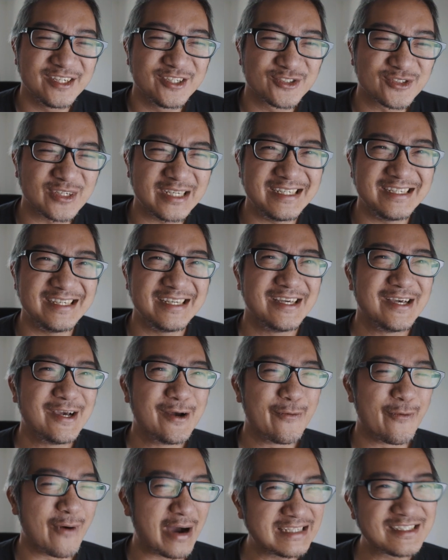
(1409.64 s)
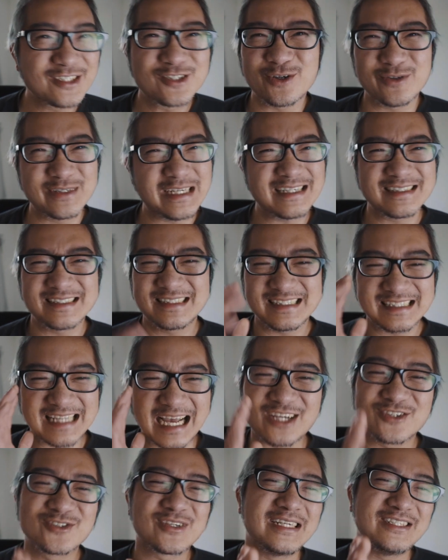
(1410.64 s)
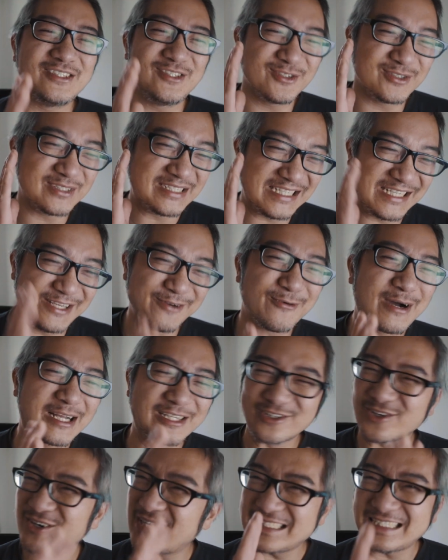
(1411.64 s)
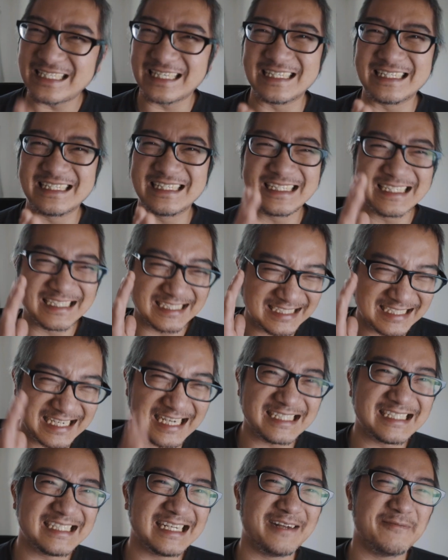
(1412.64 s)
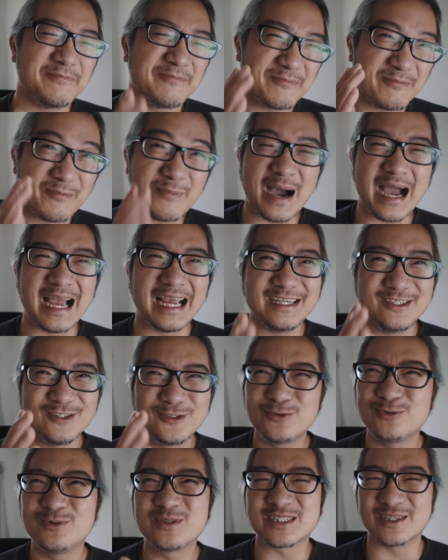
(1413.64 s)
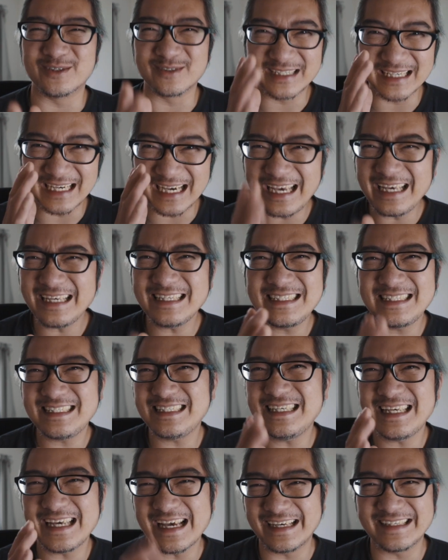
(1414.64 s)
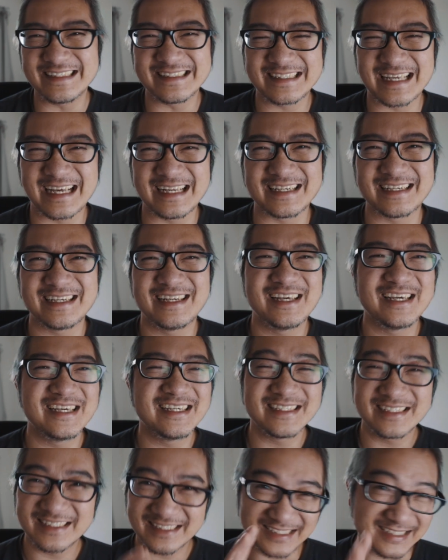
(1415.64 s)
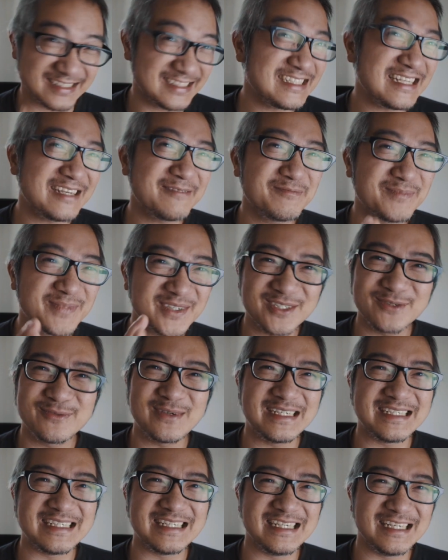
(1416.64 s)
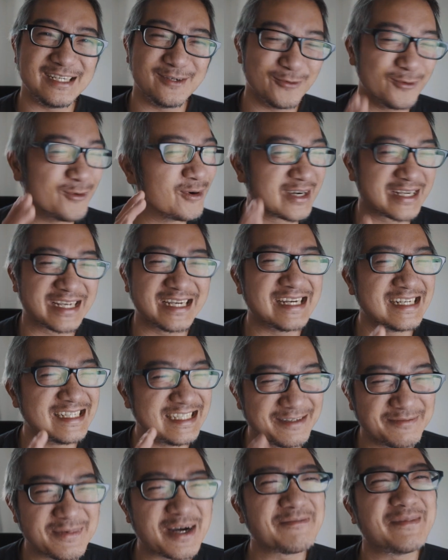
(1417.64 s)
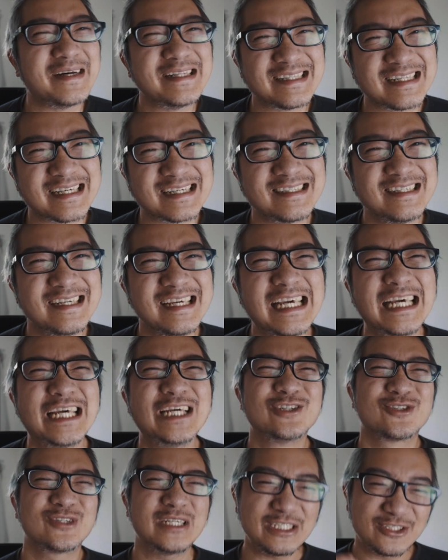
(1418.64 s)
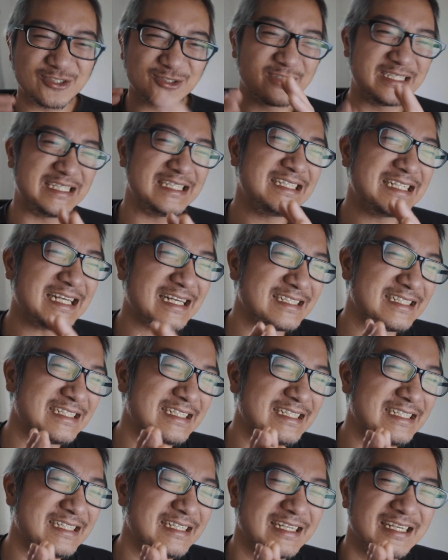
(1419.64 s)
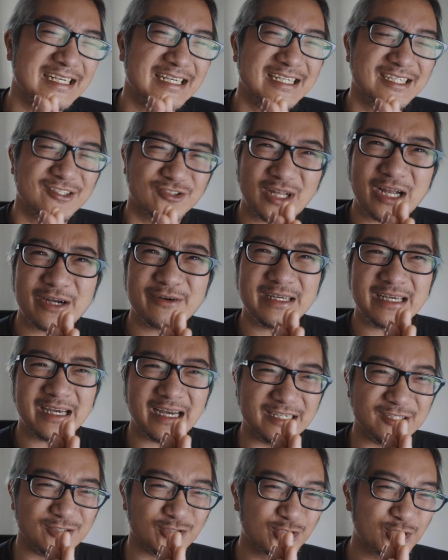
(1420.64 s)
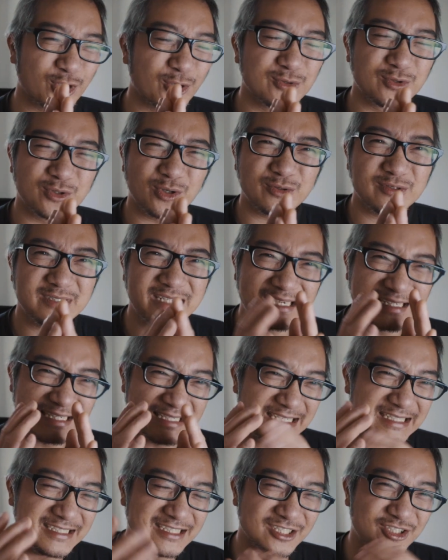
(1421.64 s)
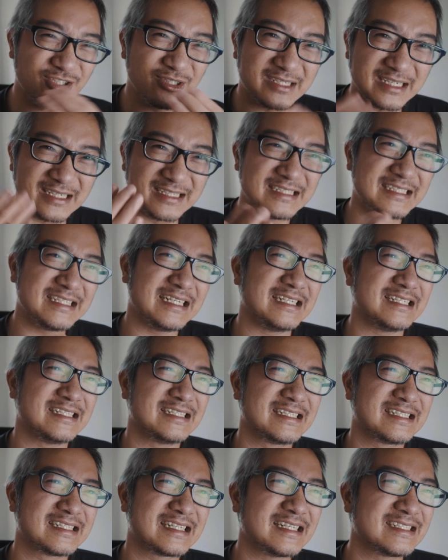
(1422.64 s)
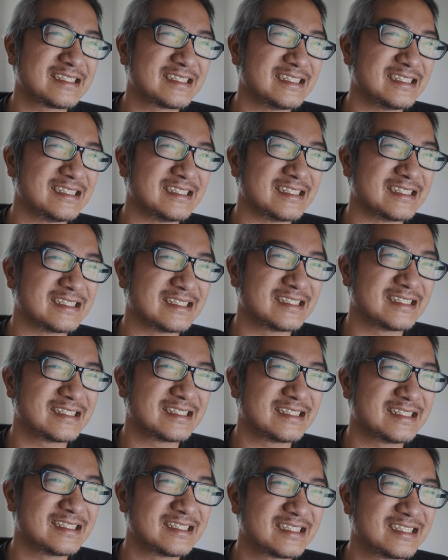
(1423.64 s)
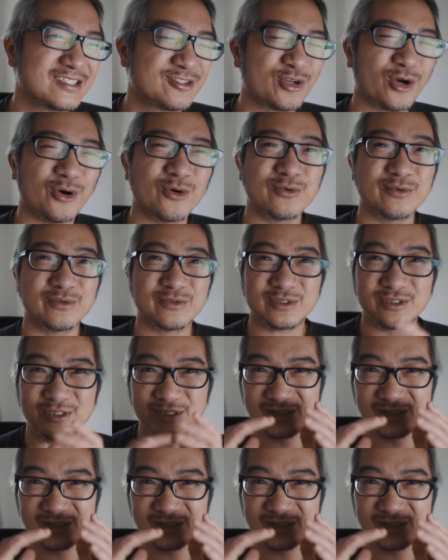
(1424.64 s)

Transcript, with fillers: 所以我还是同样是打算用一万多块钱的价钱买入手一个 A7S3，时间不是问题，我可以慢慢等。所以索尼的相机它会很冲动让你一直去更新，但是自从